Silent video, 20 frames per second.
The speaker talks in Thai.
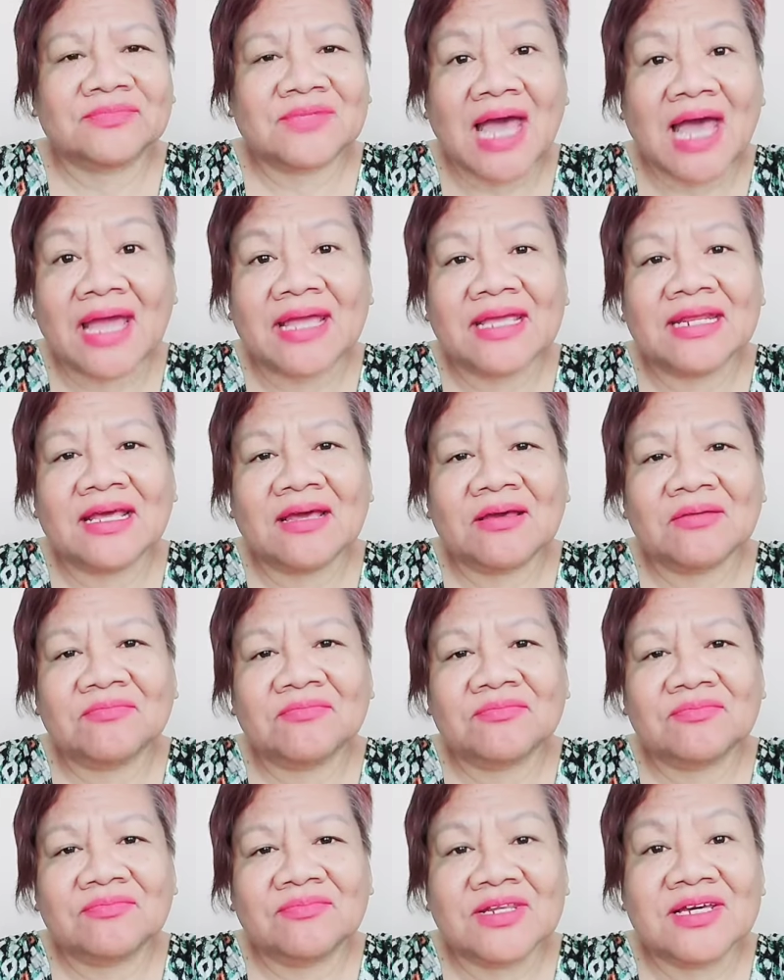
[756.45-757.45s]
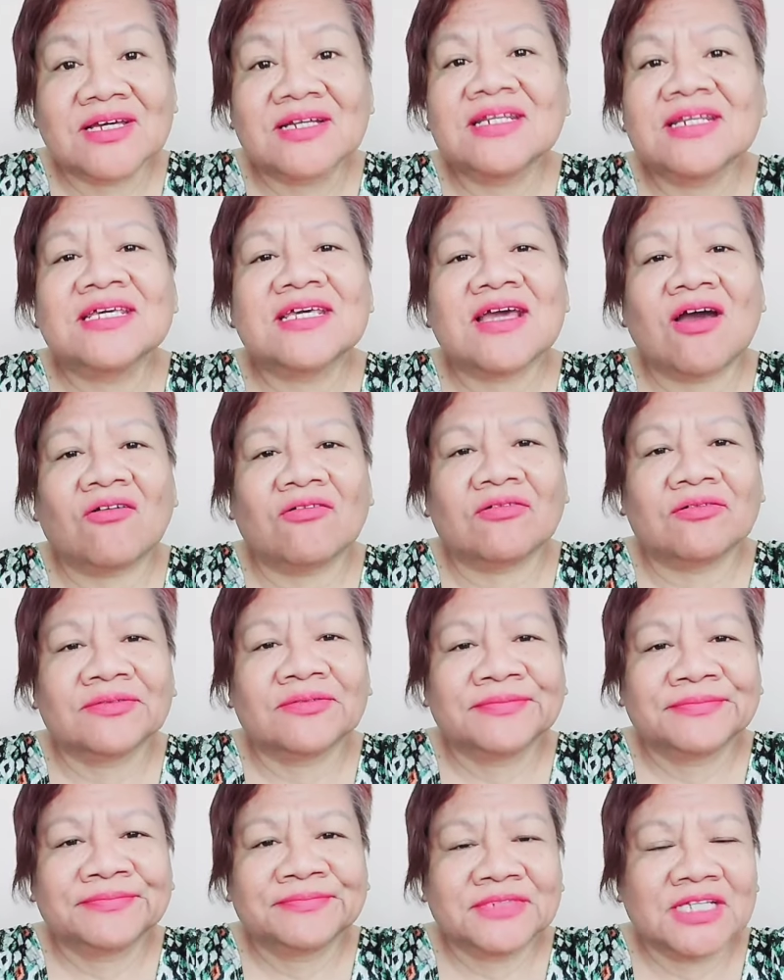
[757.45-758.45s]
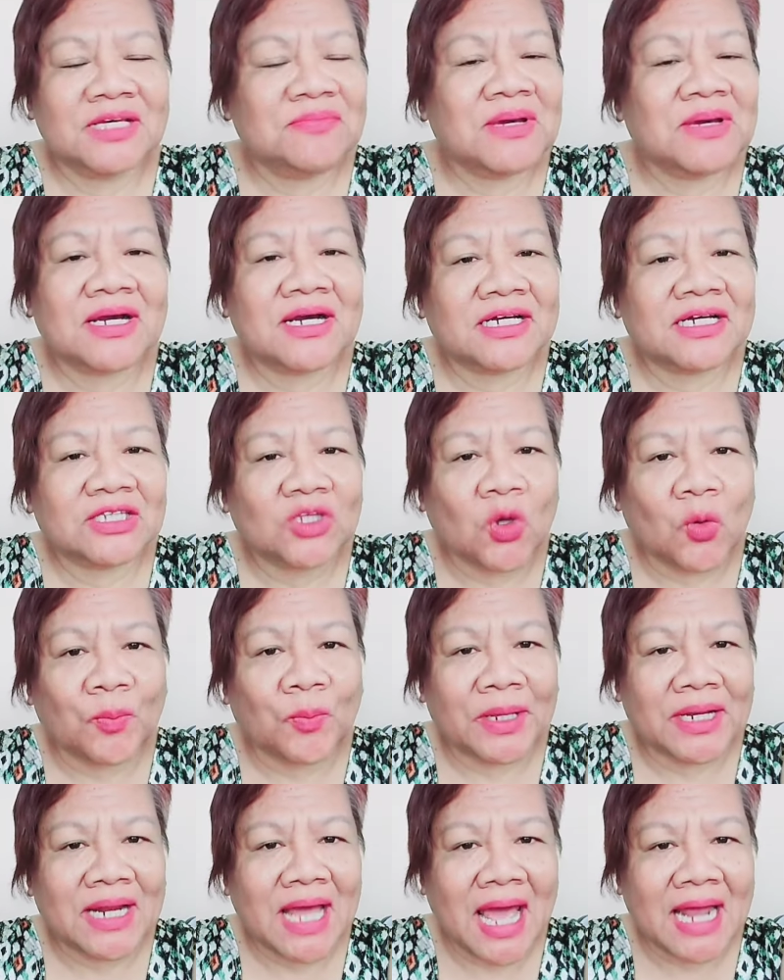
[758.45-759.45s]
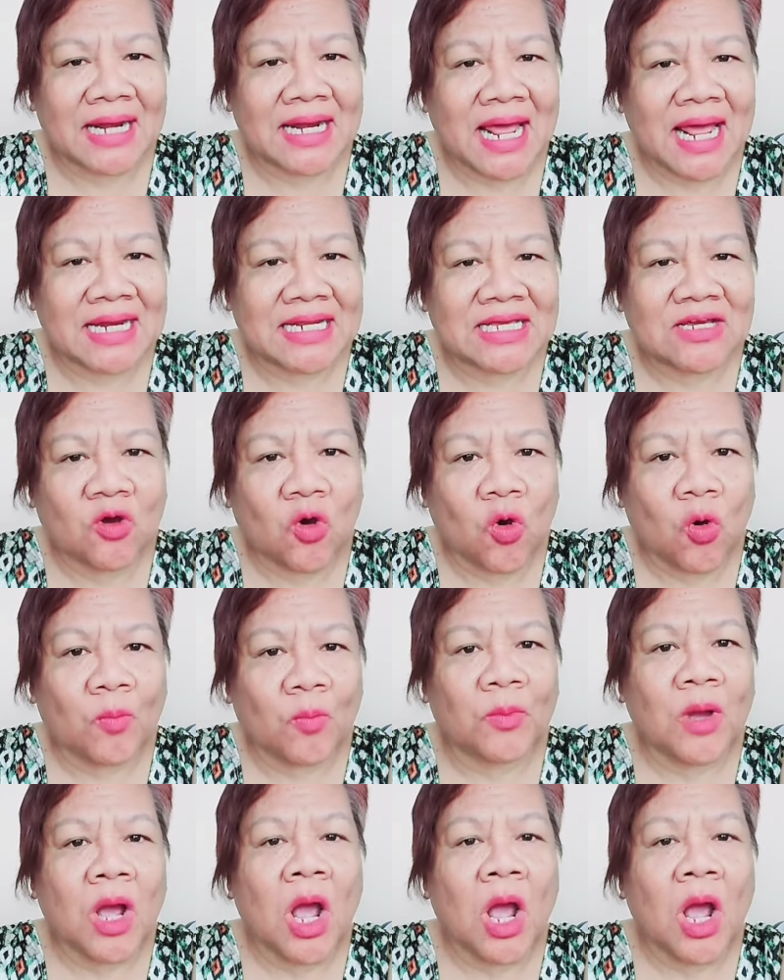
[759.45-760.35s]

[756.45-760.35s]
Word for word: ไทยเนี่ย หนึ่งเดียว ที่ไม่เคยตกเป็นอาณานิคม